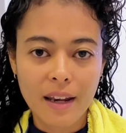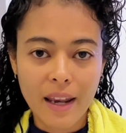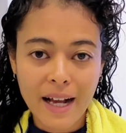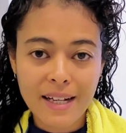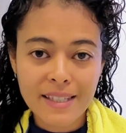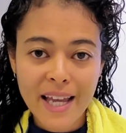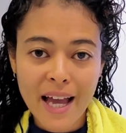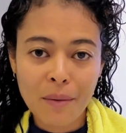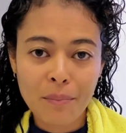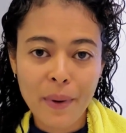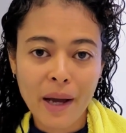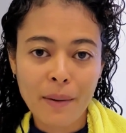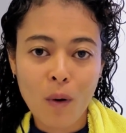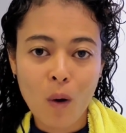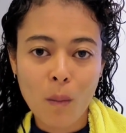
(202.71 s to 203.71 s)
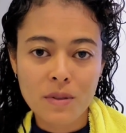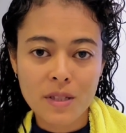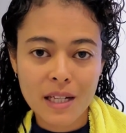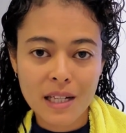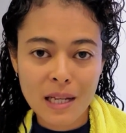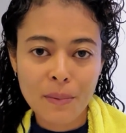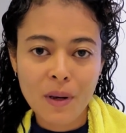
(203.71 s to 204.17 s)
หลังจากแบ่งผมเส
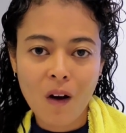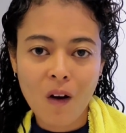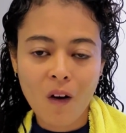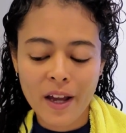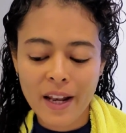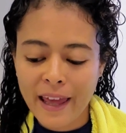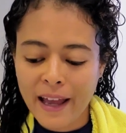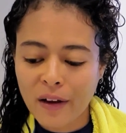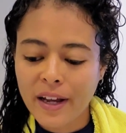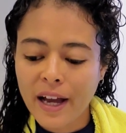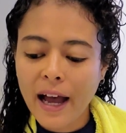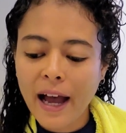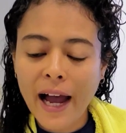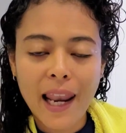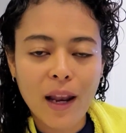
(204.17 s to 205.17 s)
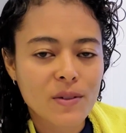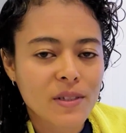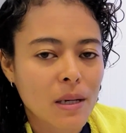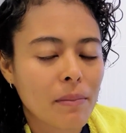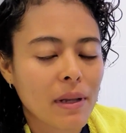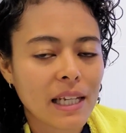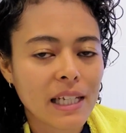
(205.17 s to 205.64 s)
ร็จเรียบร้อยแล้วนะคะ เรา
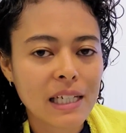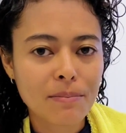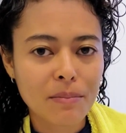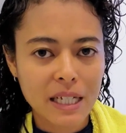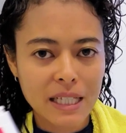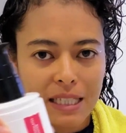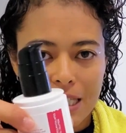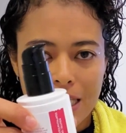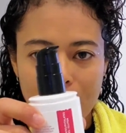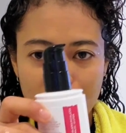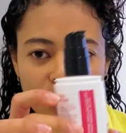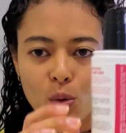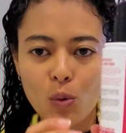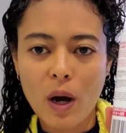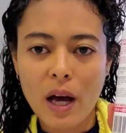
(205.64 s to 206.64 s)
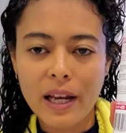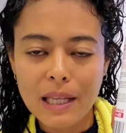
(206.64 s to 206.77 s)
จะมาเริ่มกันที่ตัว